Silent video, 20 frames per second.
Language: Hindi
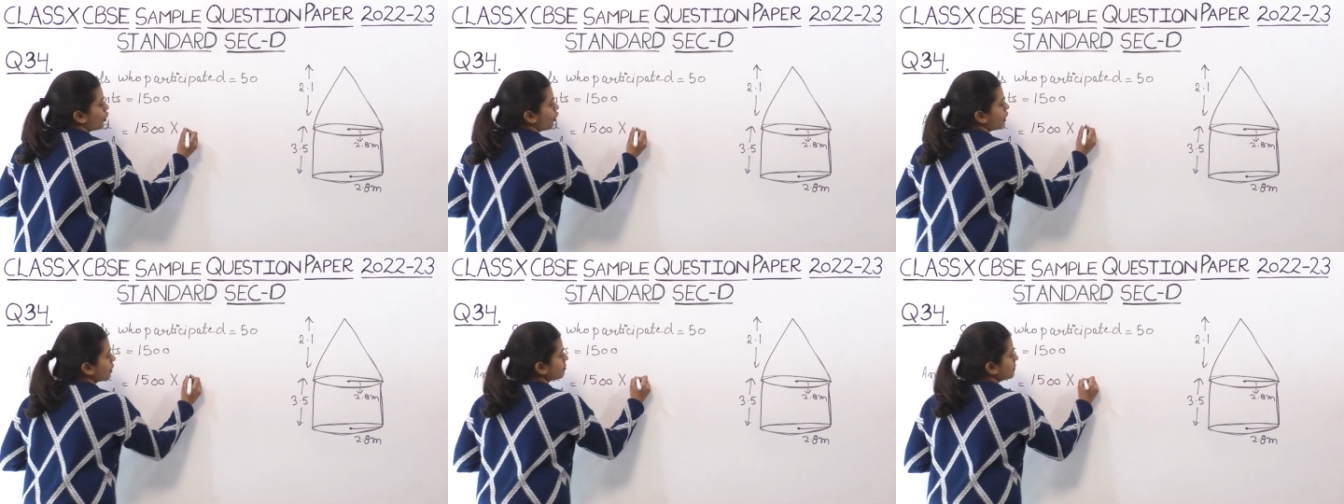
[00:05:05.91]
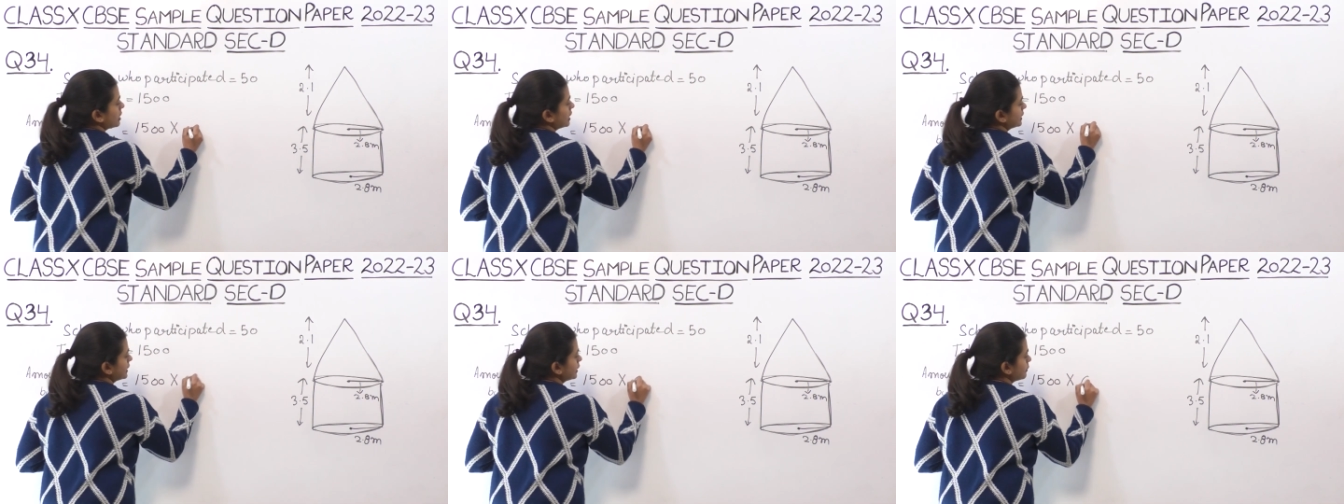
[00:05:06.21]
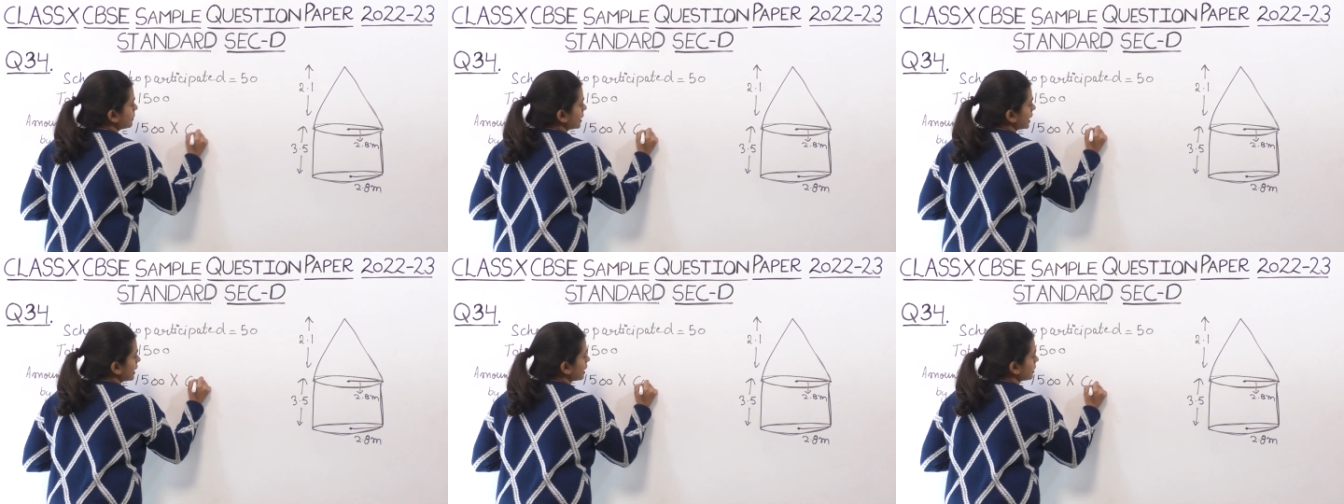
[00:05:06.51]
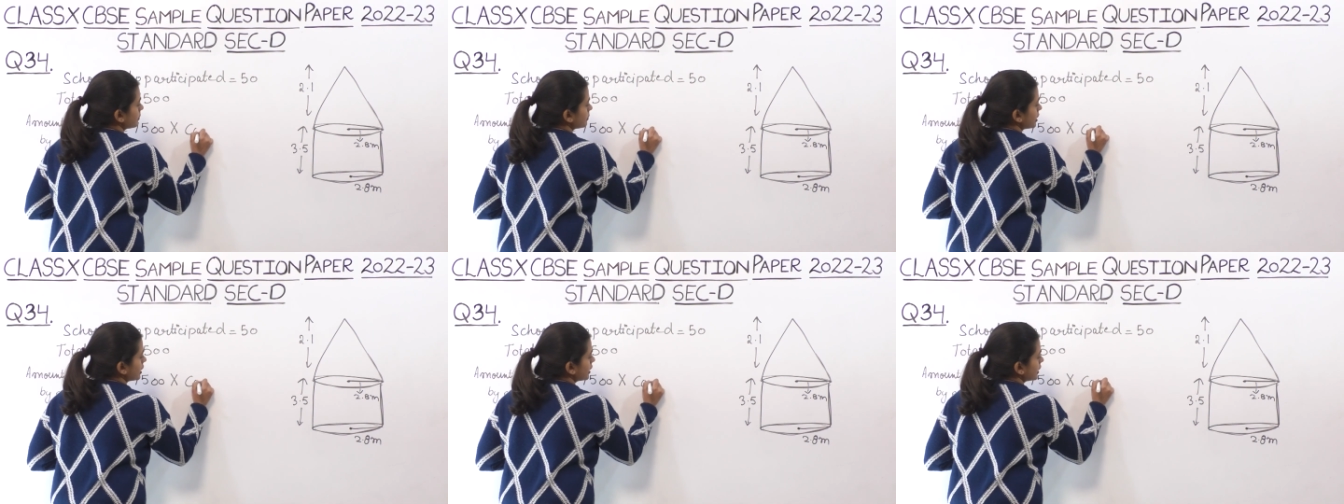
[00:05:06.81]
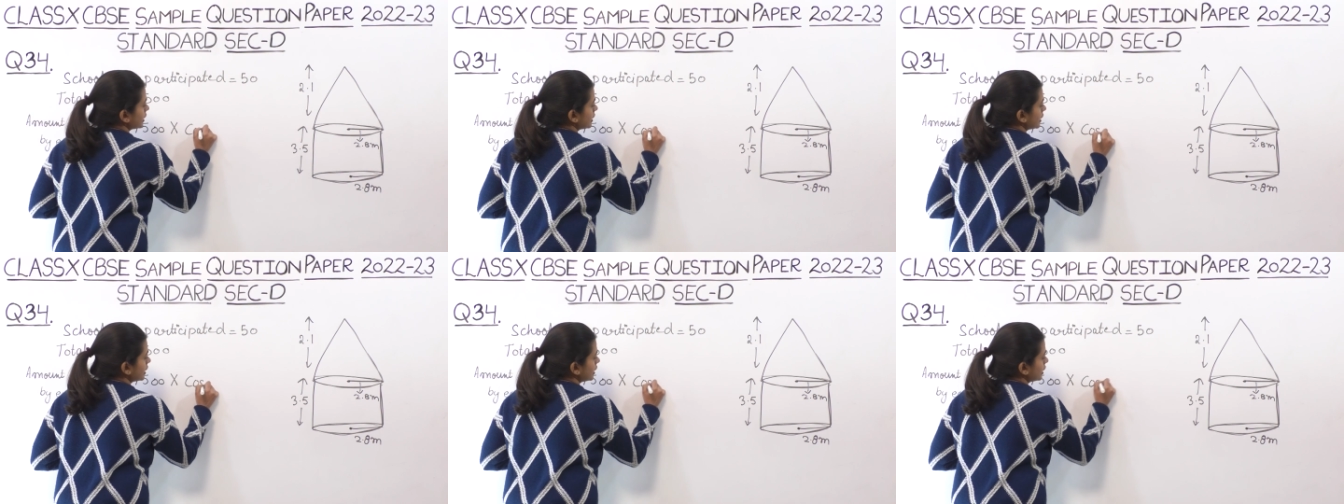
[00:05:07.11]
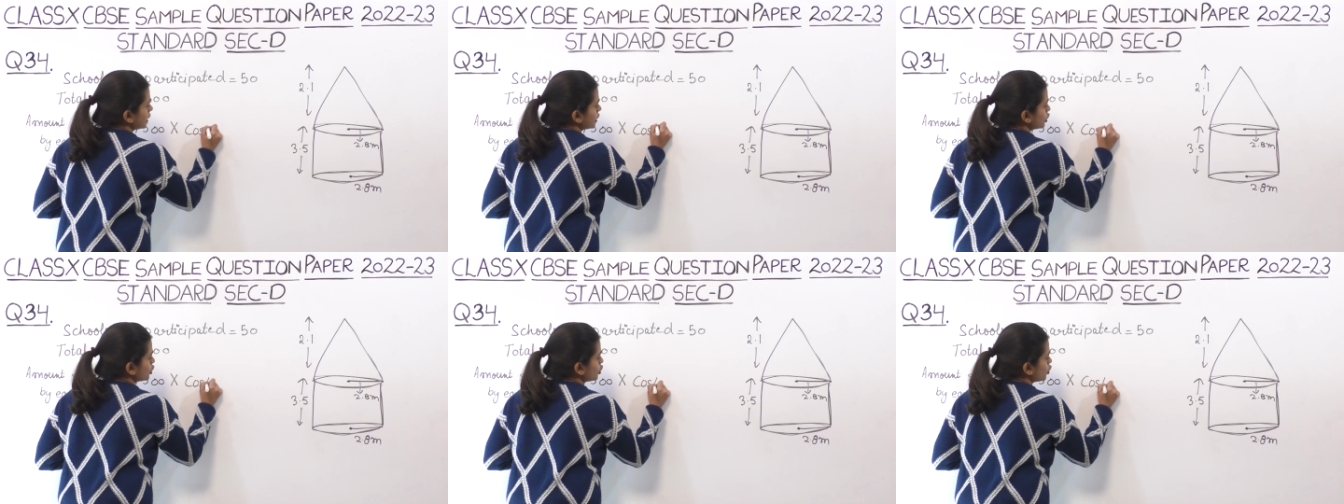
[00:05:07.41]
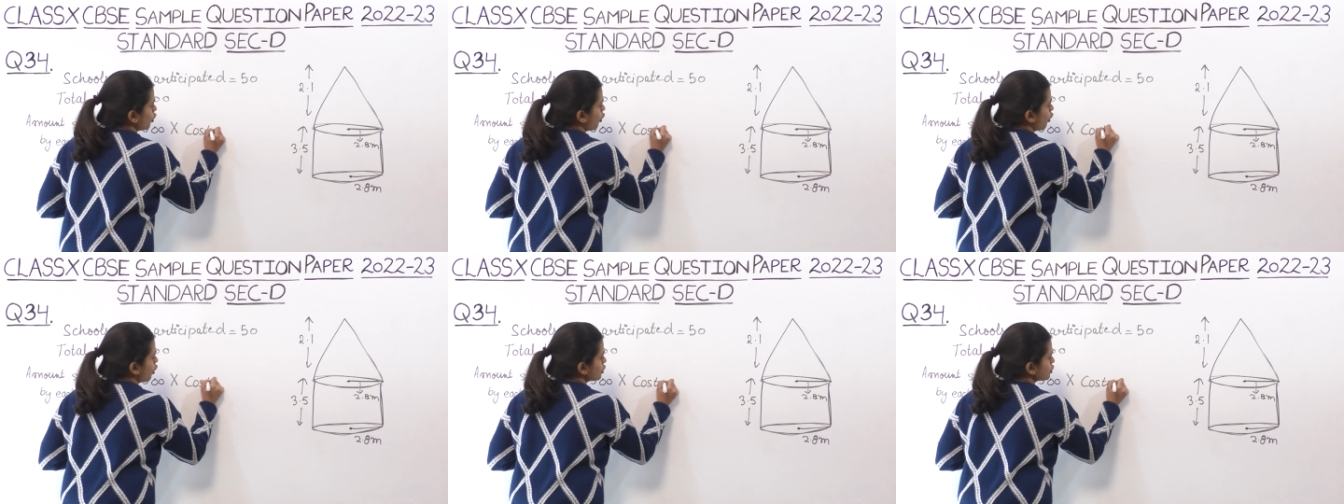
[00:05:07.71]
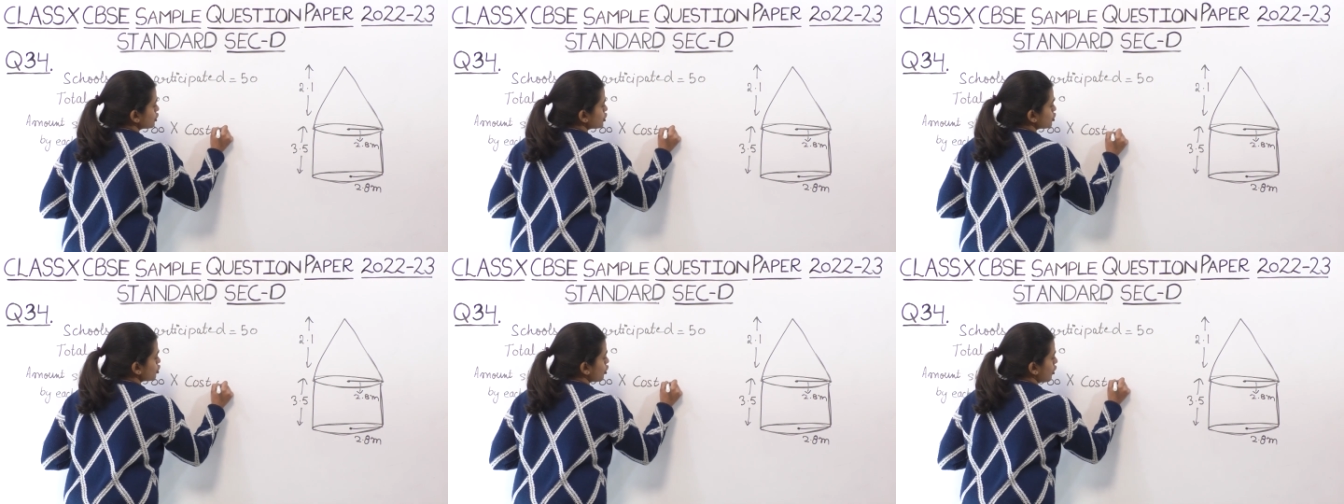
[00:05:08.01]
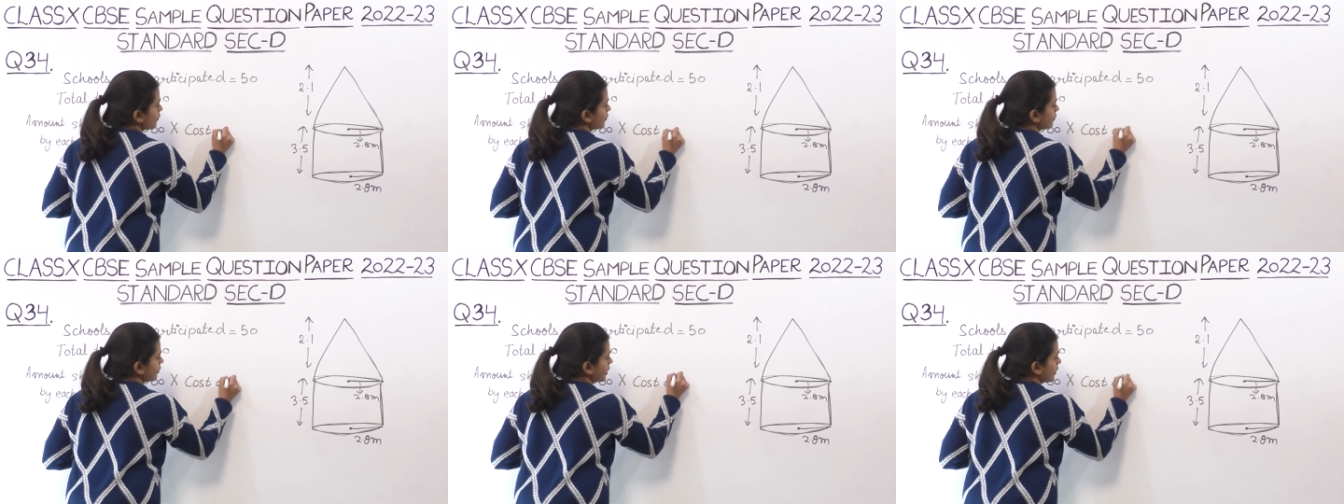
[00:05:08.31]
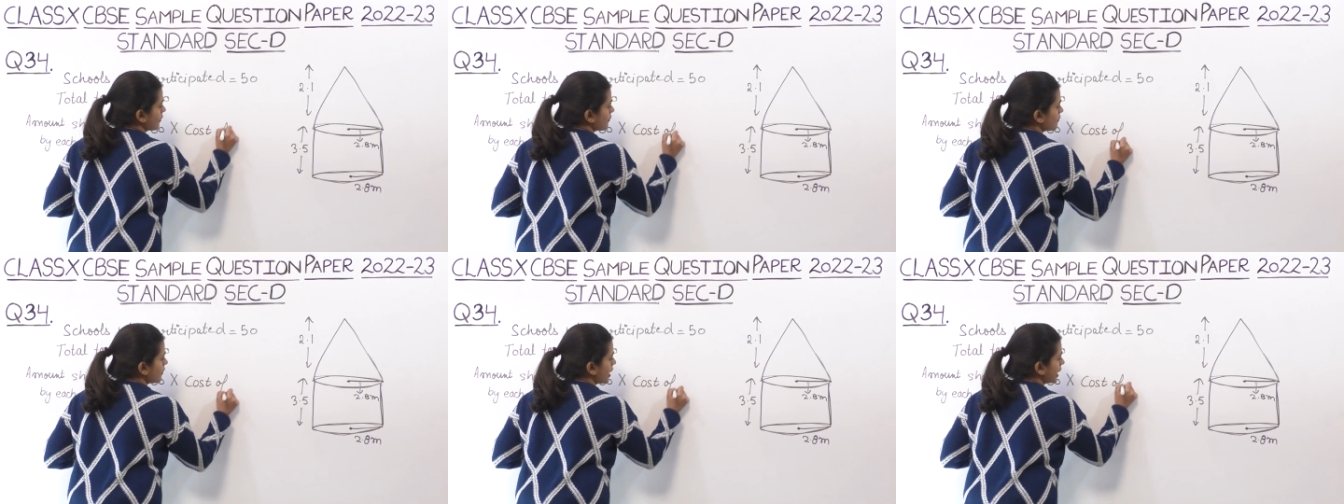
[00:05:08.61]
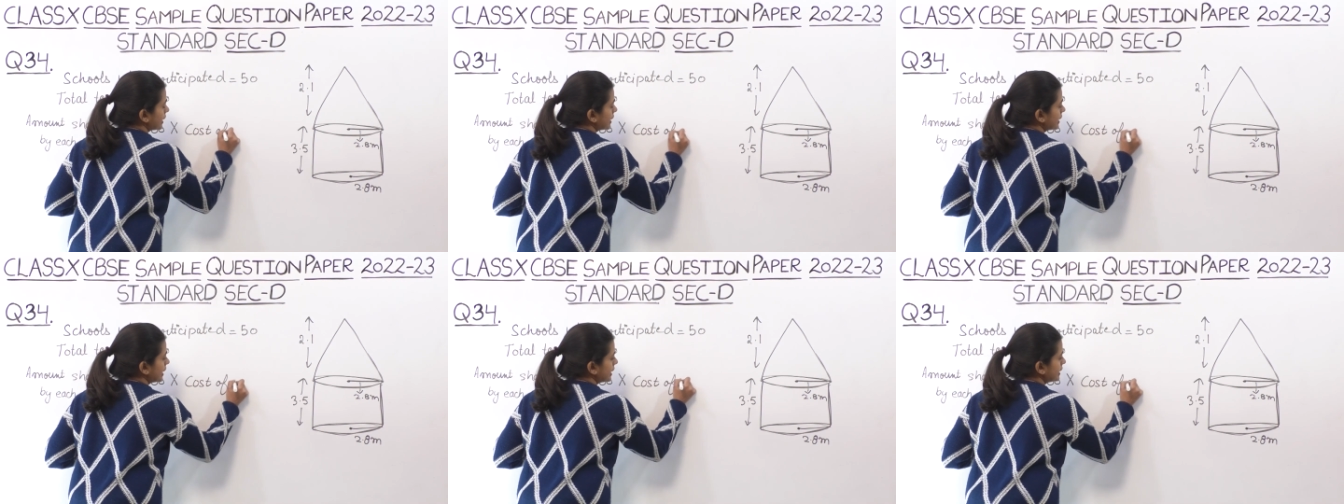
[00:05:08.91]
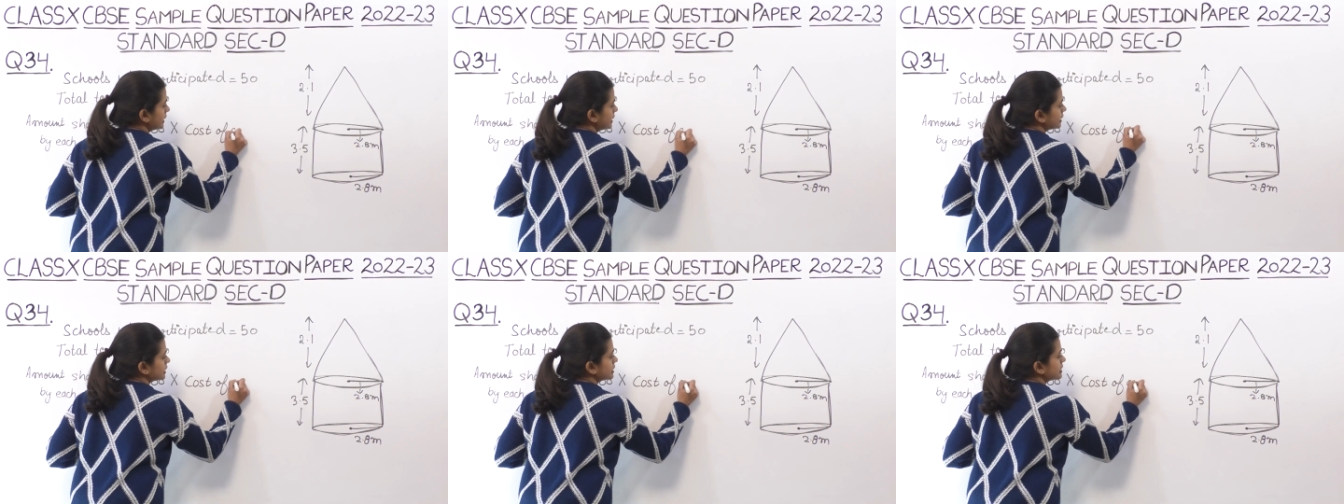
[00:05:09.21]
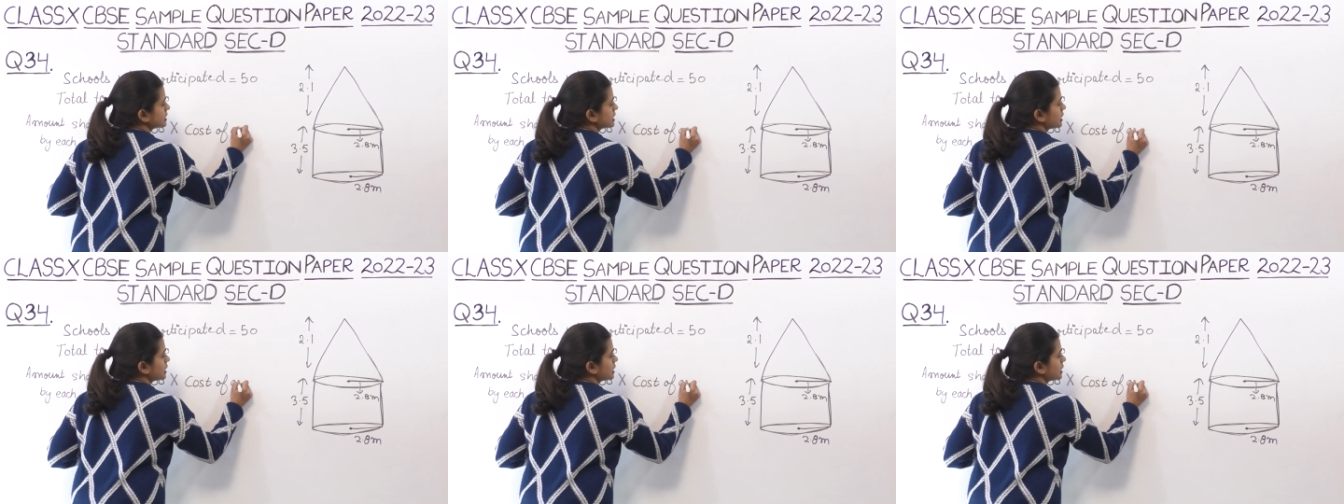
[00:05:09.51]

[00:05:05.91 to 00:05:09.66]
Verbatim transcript: और मल्टीप्लाई हम करेंगे कॉस्ट ऑफ वन टेंट